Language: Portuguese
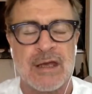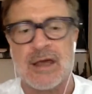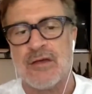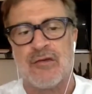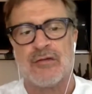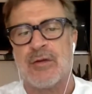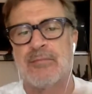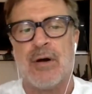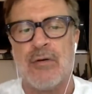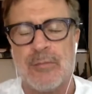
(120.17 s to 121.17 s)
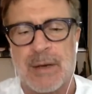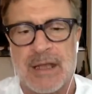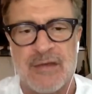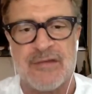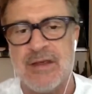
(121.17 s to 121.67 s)
que risoto é bom
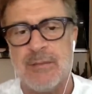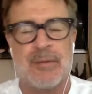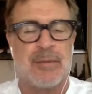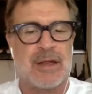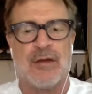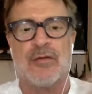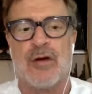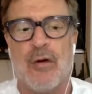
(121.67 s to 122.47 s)
porque é simples, porque não